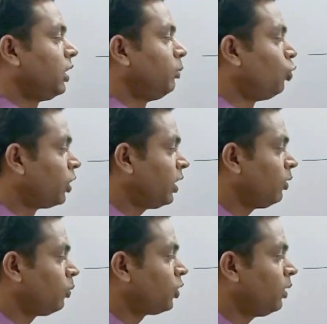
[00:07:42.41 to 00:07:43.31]
তা বোর্ডের
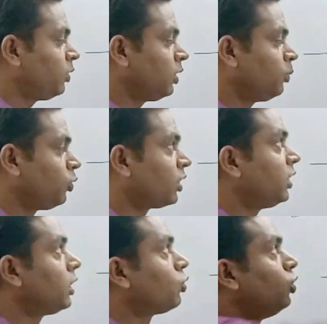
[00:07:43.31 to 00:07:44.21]
ওপরে যদি
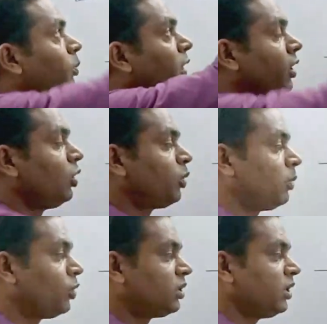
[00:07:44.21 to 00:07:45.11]
পড়ছে তা কোন প্লেনের
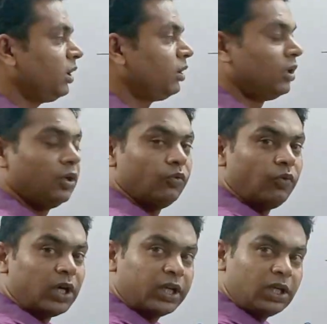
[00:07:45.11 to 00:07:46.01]
ওপরে পড়ছে
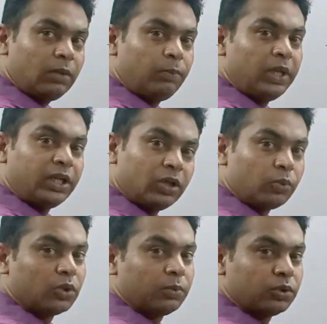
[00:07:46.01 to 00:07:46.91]
ভার্টিক্যাল প্লেনের
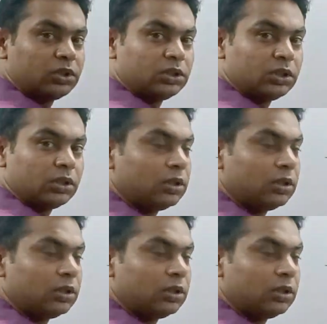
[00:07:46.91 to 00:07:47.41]
ওপরে পড়ছে